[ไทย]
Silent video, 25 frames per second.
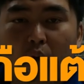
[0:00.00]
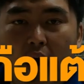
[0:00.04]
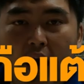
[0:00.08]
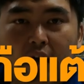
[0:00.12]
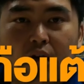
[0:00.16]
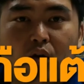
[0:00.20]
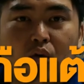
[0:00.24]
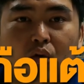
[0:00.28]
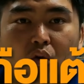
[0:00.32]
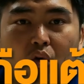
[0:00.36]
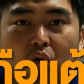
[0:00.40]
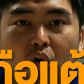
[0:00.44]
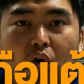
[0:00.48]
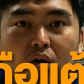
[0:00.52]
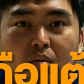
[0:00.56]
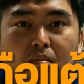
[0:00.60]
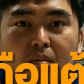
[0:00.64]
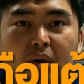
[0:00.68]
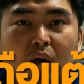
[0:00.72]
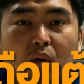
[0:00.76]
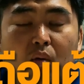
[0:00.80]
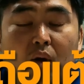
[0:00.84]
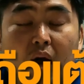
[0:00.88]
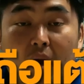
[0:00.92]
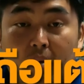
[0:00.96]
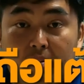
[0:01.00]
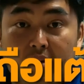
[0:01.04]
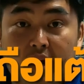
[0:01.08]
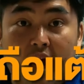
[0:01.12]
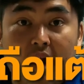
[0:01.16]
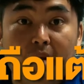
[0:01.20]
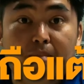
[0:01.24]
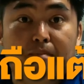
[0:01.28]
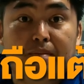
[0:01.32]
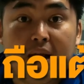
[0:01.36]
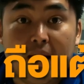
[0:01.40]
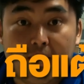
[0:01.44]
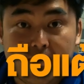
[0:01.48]
มว่าทุกคนมีความ
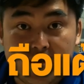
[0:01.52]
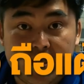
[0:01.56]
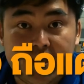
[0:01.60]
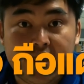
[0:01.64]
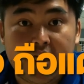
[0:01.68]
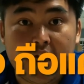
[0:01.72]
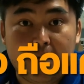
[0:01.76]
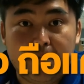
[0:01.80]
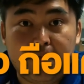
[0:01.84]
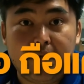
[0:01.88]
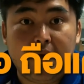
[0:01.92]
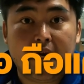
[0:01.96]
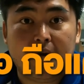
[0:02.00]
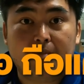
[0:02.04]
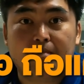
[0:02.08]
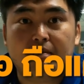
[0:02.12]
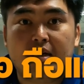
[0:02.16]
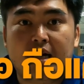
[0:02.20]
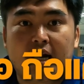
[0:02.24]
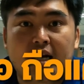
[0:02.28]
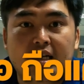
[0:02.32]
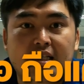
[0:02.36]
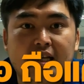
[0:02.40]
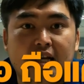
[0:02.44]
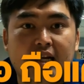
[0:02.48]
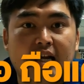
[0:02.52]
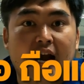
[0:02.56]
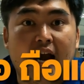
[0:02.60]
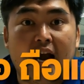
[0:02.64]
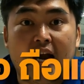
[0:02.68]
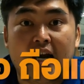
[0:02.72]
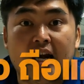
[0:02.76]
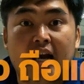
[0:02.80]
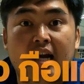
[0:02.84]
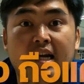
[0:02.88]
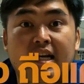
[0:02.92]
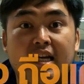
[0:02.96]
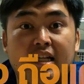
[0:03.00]
ได้เปรียบเสียเปรียบในส
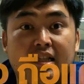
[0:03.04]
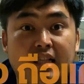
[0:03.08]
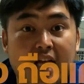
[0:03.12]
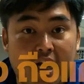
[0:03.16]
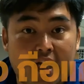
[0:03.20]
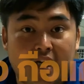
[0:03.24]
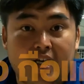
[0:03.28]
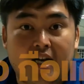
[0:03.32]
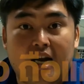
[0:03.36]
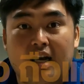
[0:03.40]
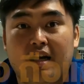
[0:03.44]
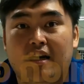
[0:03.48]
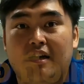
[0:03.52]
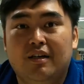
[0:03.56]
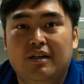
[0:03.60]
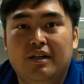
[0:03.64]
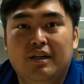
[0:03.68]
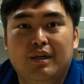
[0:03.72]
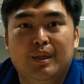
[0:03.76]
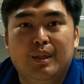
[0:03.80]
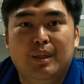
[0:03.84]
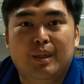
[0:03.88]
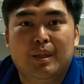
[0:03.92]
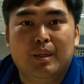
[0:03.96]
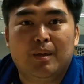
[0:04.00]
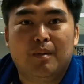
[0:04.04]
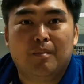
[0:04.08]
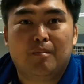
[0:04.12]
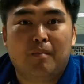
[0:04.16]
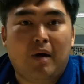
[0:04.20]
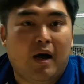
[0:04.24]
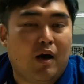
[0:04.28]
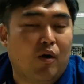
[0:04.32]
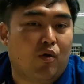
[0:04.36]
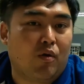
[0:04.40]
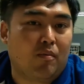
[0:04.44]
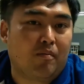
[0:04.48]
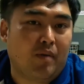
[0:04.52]
ถานะที่ต่างกัน
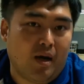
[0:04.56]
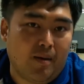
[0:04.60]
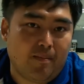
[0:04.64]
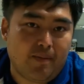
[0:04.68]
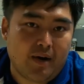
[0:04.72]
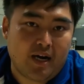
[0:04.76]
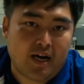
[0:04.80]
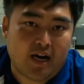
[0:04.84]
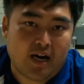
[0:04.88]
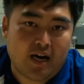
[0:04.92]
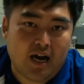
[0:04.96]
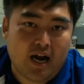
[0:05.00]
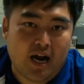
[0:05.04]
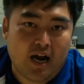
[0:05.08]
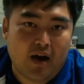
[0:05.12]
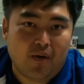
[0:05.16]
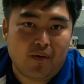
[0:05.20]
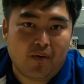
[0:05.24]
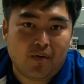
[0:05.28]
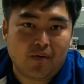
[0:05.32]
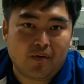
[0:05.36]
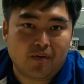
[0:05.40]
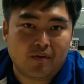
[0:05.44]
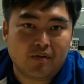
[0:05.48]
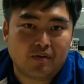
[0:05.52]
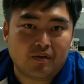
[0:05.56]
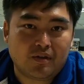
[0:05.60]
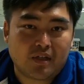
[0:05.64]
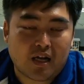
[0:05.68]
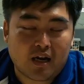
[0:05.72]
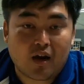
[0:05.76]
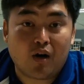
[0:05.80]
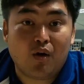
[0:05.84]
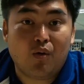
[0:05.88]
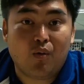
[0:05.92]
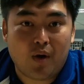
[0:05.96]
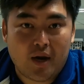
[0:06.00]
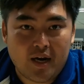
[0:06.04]
บางคนไม่ได้เป็นนักข่าวแต่
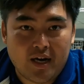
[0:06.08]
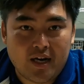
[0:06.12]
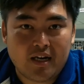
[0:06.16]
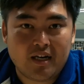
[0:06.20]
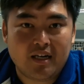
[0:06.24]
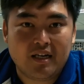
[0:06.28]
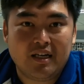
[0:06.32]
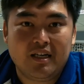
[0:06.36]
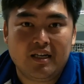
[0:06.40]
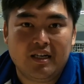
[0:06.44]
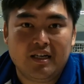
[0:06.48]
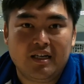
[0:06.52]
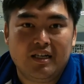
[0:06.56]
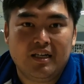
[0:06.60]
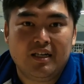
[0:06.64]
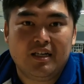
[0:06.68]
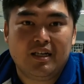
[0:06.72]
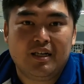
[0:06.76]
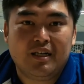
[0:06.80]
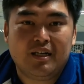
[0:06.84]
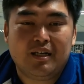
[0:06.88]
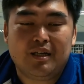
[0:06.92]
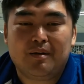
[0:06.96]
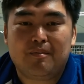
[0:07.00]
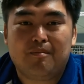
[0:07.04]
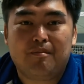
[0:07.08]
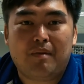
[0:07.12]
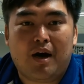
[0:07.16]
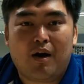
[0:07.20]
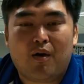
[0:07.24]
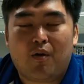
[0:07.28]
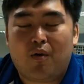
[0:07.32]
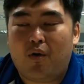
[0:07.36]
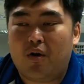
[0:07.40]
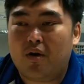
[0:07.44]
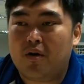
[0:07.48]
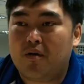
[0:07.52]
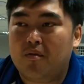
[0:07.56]
ก็รวย บา
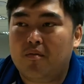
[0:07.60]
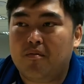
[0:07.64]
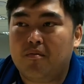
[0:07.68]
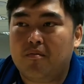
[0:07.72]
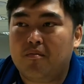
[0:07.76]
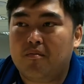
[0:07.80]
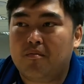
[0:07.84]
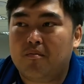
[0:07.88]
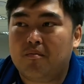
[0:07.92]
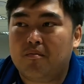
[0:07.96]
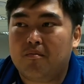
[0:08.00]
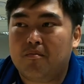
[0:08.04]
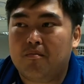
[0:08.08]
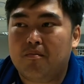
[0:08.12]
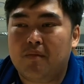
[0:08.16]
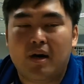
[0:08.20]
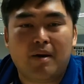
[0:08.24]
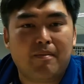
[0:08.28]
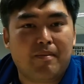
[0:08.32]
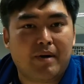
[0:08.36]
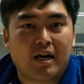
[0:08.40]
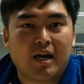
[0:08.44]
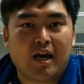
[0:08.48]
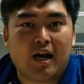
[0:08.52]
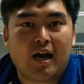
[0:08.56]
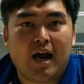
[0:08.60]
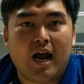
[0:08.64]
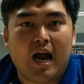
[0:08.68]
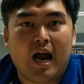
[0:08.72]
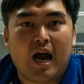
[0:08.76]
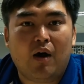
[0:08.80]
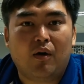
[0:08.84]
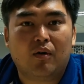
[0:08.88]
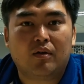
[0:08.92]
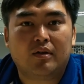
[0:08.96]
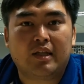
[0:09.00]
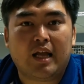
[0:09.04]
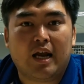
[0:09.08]
งคนไม่ได้เป็นนัก
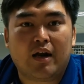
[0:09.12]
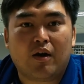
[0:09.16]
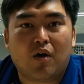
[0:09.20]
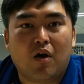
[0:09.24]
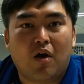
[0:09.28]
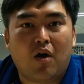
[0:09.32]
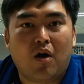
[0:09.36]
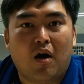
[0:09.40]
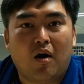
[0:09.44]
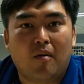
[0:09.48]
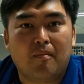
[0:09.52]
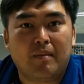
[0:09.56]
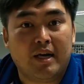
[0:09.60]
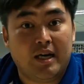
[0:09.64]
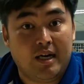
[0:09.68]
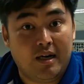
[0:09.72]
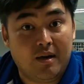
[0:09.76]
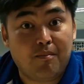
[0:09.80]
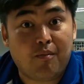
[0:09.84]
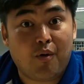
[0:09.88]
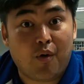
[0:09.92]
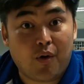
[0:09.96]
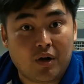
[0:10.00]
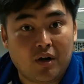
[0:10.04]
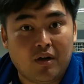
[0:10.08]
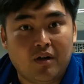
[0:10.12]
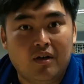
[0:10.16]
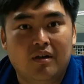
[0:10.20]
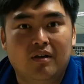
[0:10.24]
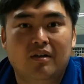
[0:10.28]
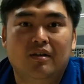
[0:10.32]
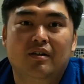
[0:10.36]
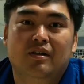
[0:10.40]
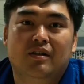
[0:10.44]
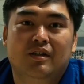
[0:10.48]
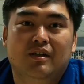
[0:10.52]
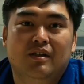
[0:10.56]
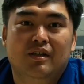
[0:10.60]
ข่าวแต่ก็มีอิทธิพล
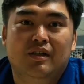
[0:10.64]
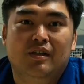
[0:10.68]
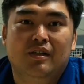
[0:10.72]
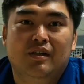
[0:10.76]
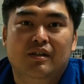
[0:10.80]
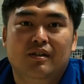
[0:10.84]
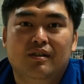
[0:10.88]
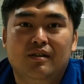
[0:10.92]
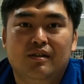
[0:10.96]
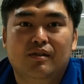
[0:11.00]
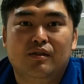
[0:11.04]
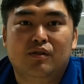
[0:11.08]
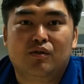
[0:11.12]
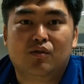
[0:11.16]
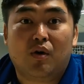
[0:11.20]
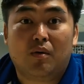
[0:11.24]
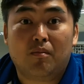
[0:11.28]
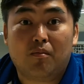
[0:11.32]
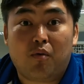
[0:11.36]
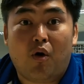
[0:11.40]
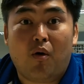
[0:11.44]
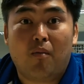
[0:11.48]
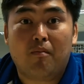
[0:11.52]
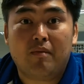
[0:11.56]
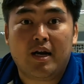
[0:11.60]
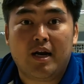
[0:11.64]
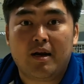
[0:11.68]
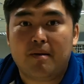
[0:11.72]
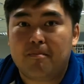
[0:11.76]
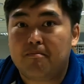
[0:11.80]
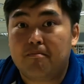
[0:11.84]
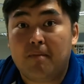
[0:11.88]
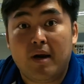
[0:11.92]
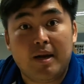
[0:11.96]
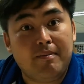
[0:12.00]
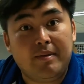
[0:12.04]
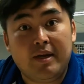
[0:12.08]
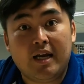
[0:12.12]
ส่วนผมเนี่ย
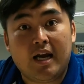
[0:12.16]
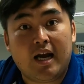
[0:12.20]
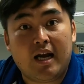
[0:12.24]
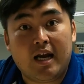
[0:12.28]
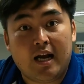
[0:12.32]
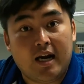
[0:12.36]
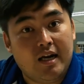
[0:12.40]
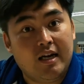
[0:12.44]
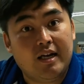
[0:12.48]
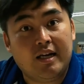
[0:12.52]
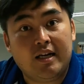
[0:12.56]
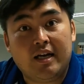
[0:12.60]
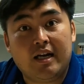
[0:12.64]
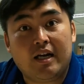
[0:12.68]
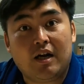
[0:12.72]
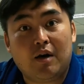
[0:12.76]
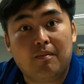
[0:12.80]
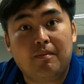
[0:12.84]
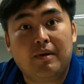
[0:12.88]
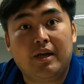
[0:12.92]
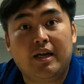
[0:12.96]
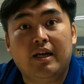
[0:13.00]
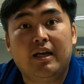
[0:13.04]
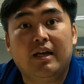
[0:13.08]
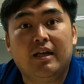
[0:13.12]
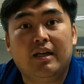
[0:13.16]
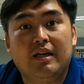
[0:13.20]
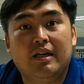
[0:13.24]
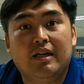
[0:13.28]
ไม่มีอะไรเลยที่เขามี